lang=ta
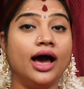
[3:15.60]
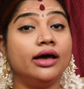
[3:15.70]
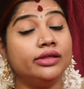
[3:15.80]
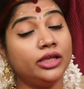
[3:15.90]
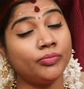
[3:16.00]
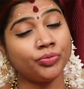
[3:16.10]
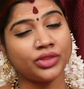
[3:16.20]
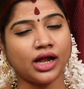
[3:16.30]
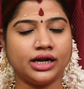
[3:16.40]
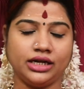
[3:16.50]
அதையும்
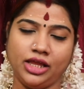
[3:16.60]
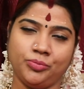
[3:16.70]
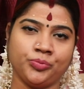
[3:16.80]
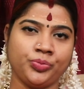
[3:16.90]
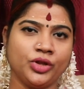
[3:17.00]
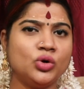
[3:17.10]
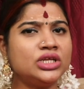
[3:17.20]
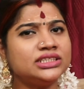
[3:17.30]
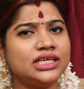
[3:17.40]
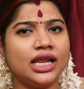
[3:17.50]
தாண்டி
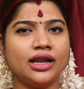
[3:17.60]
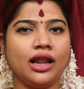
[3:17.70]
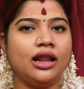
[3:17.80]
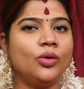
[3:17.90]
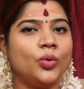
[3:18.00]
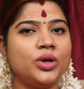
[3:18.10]
ஒரு சில நல்ல